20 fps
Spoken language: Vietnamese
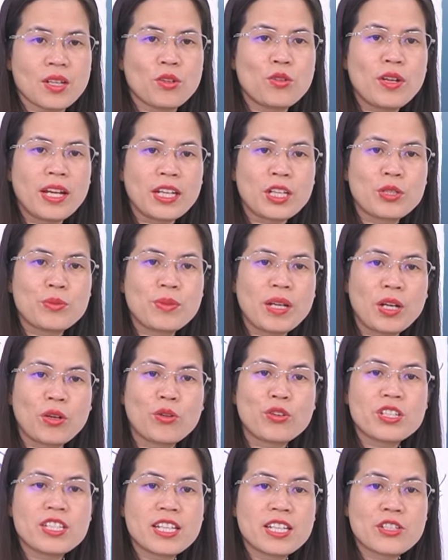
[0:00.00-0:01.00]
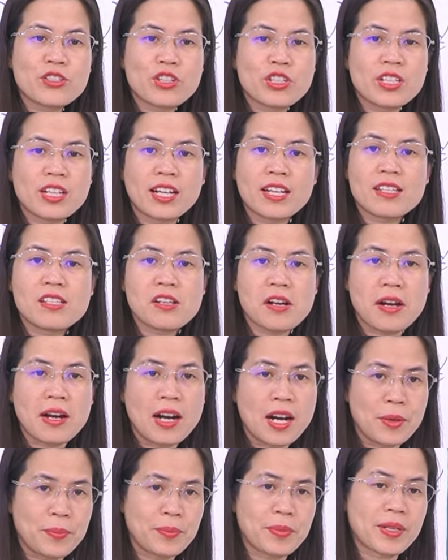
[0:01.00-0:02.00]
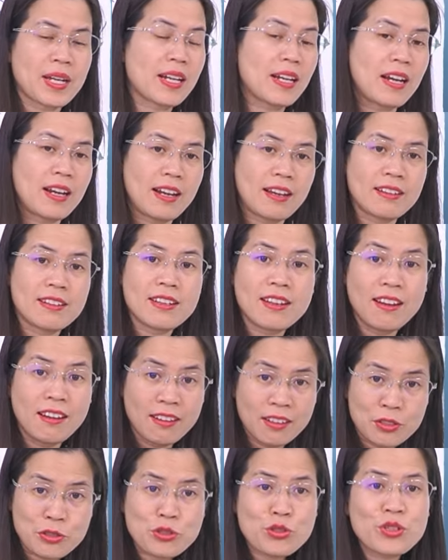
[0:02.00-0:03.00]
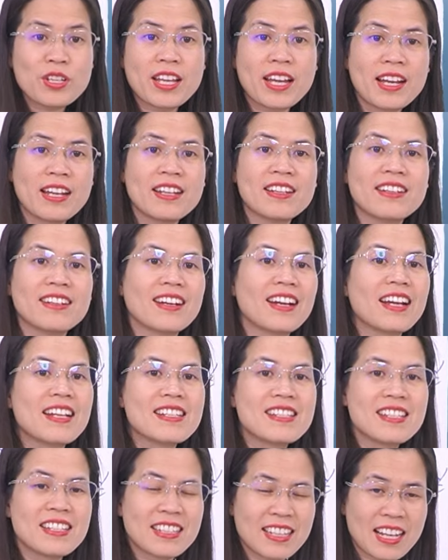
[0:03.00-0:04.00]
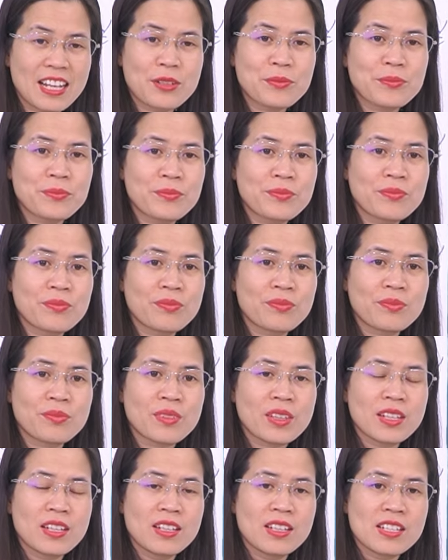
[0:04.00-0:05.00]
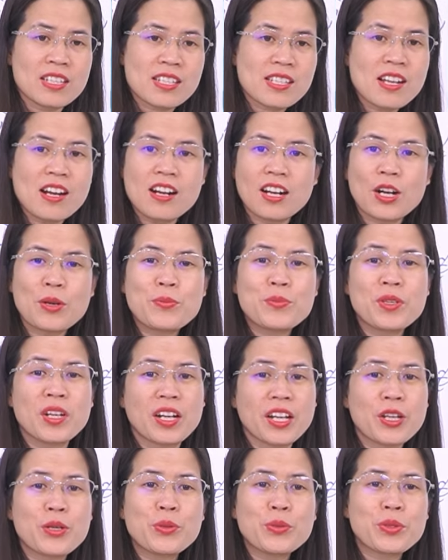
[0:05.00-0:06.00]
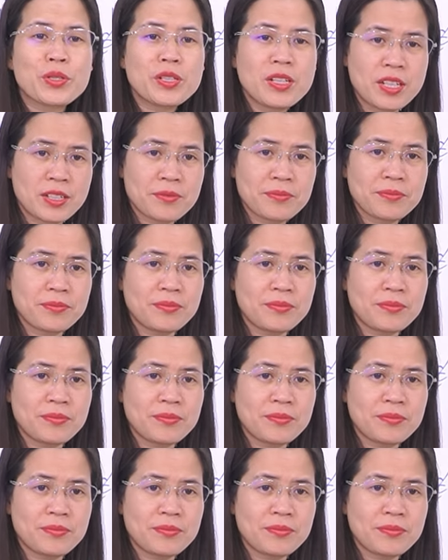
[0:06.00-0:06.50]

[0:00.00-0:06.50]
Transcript: cô Lan cũng đã coaching cho những cái trường hợp kể cả là người lớn rồi nhé, các anh chị nhé sợ không được yêu thương